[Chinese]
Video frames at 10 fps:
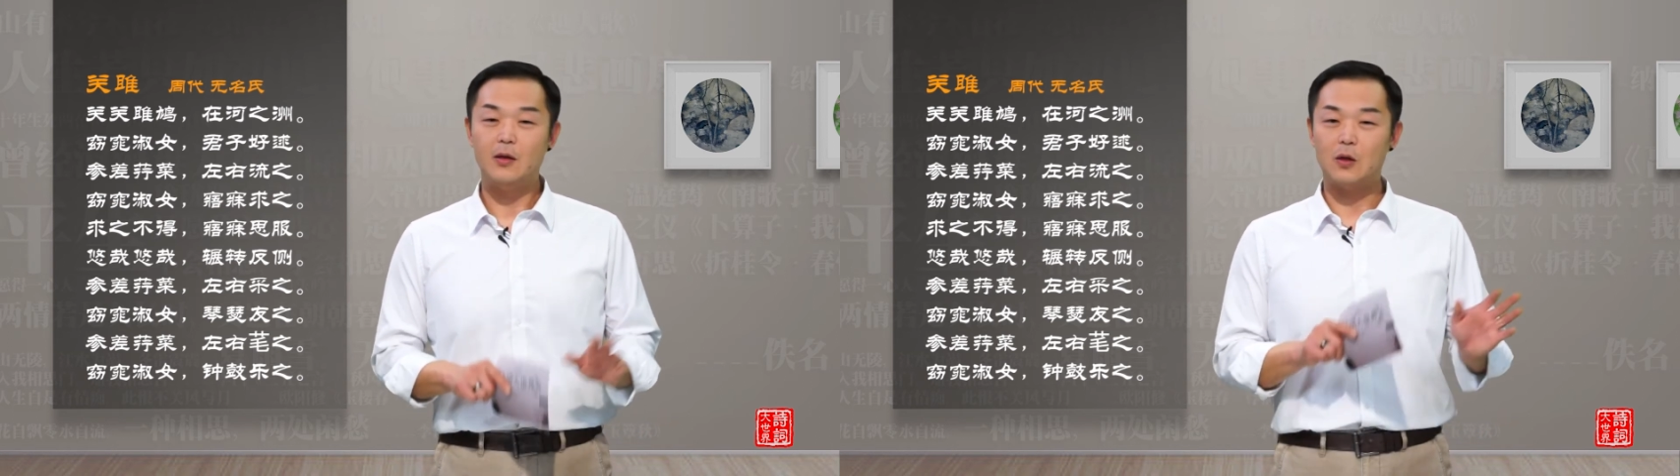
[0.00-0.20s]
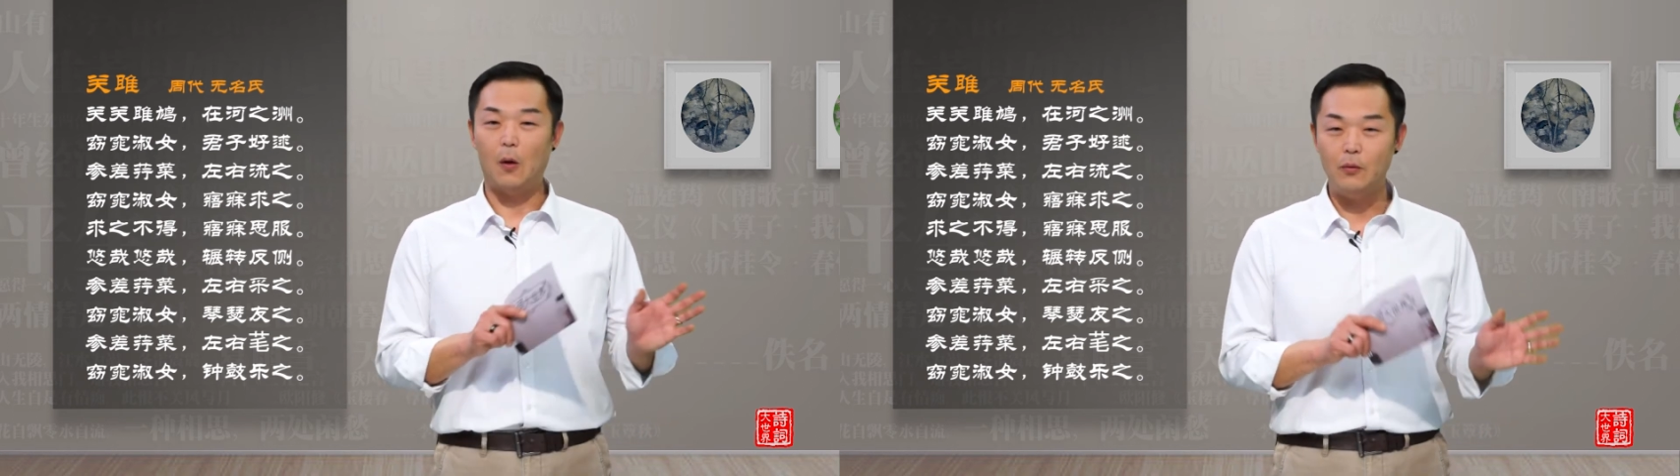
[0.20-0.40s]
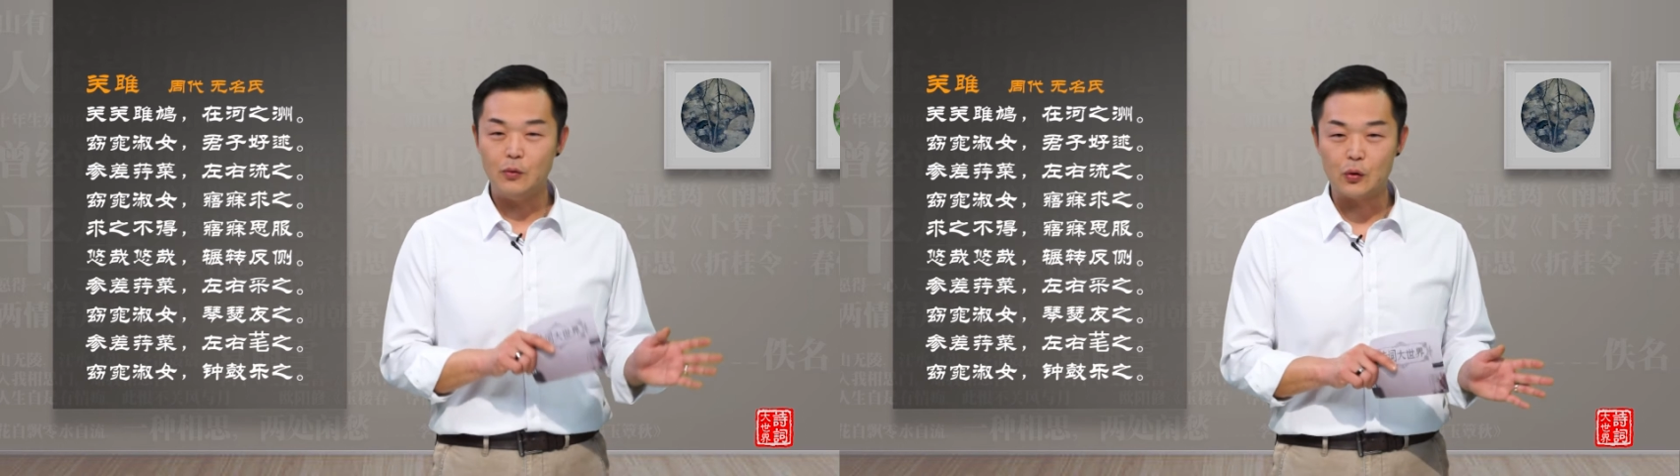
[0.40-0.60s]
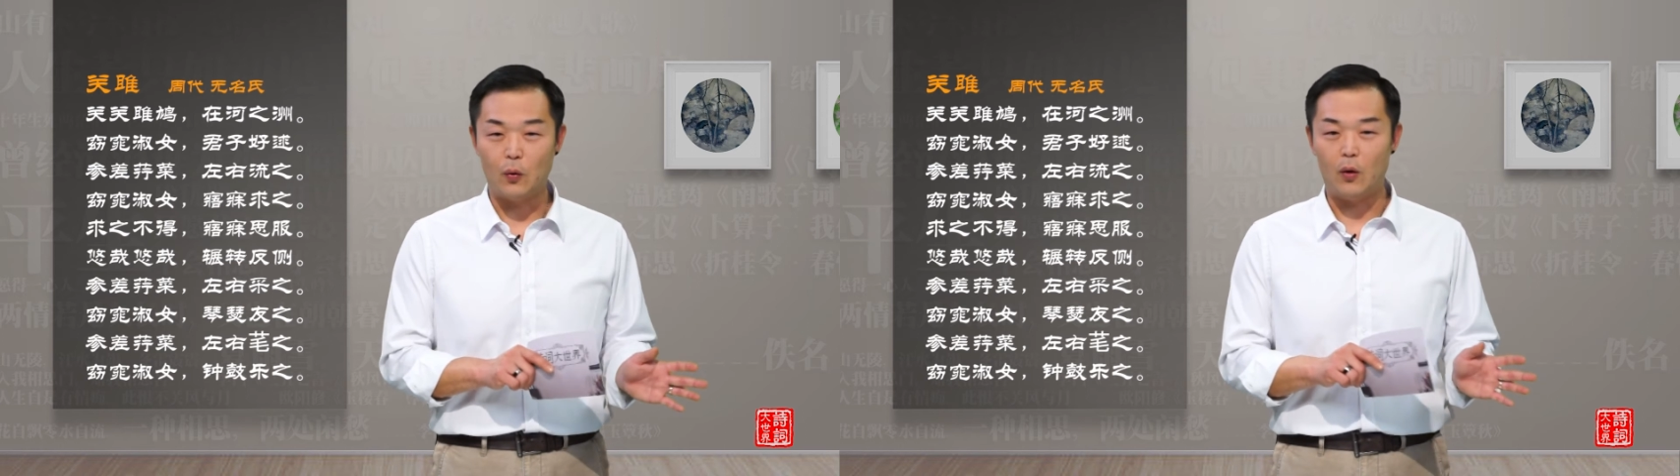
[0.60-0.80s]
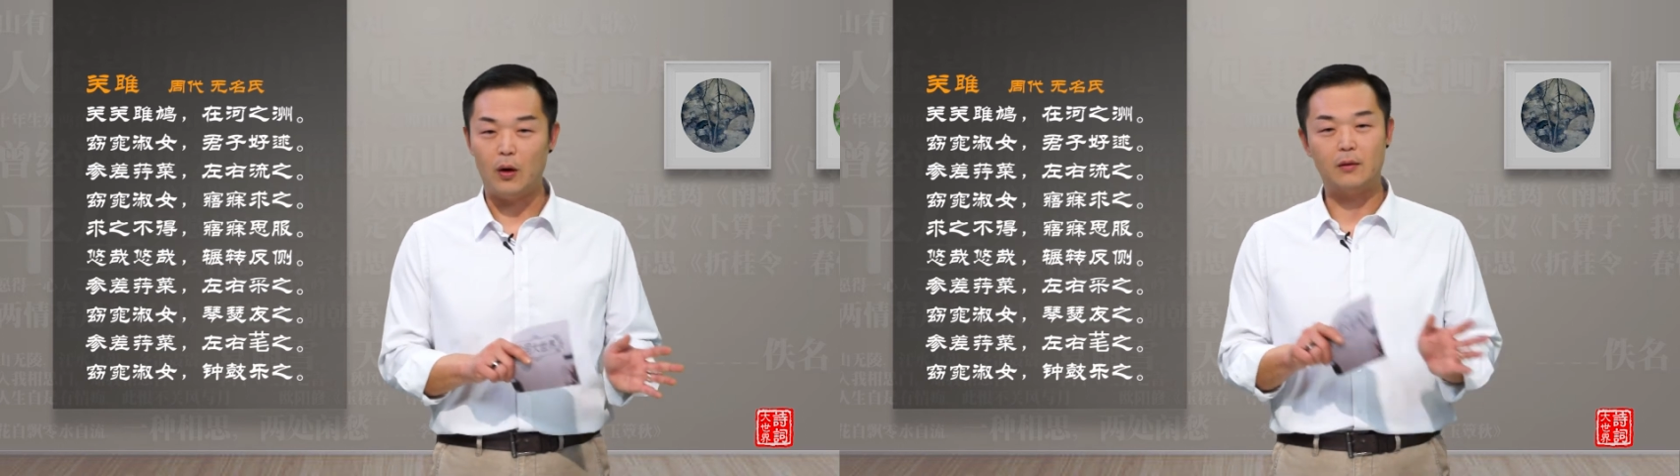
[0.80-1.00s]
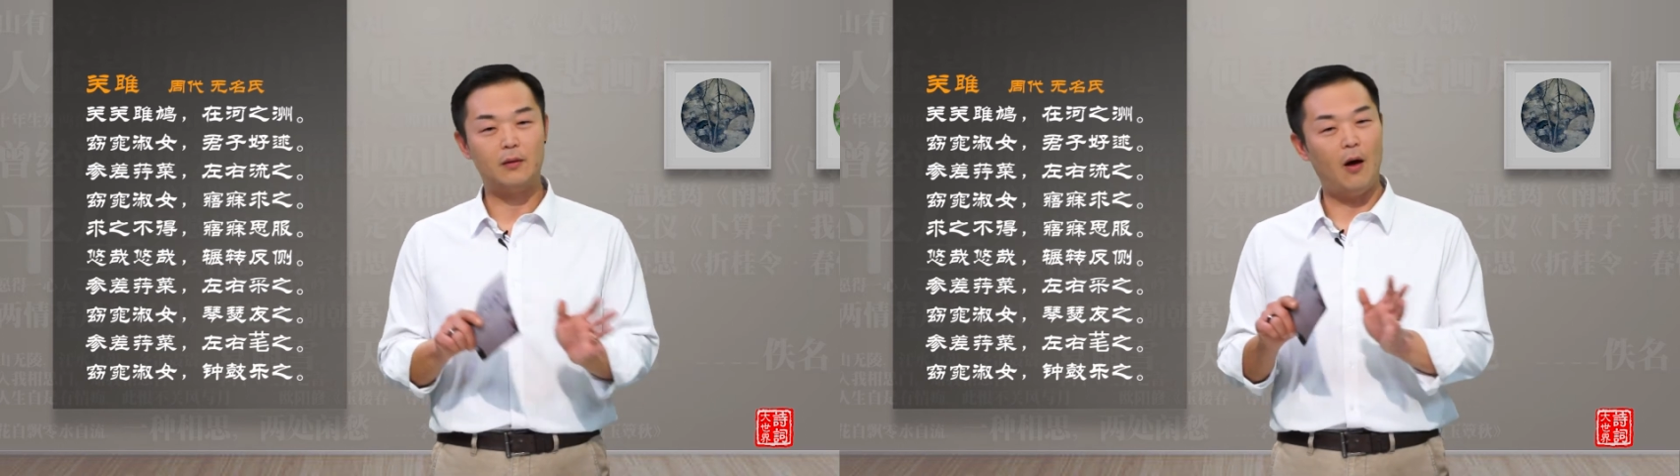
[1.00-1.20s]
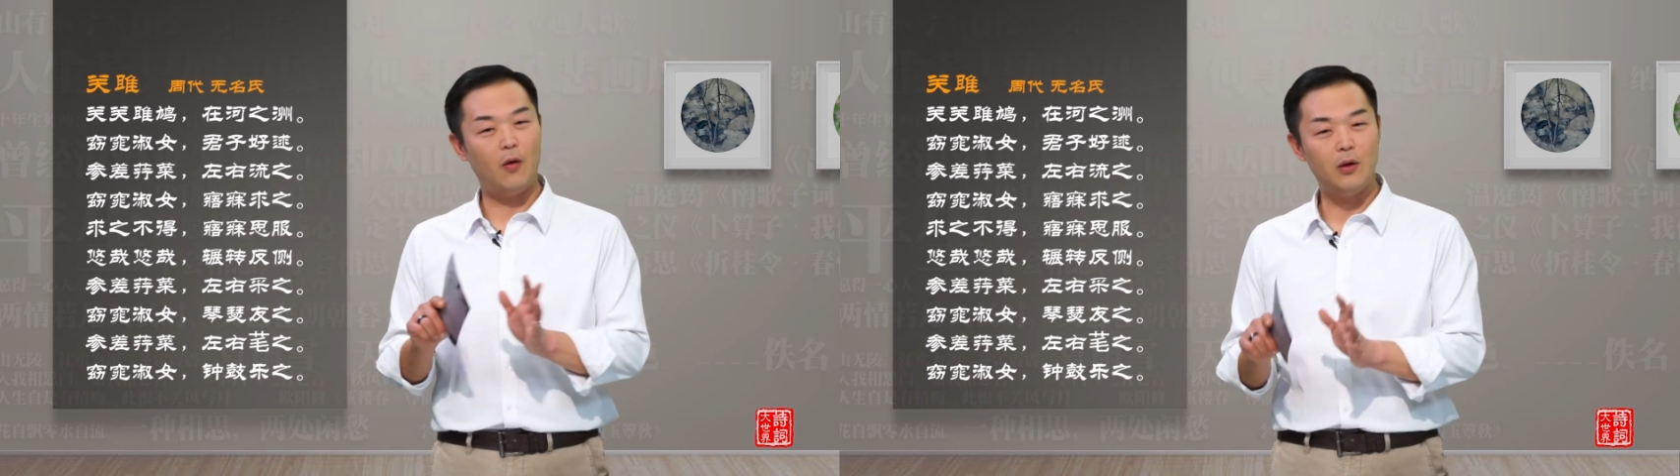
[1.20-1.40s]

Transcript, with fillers: 从左到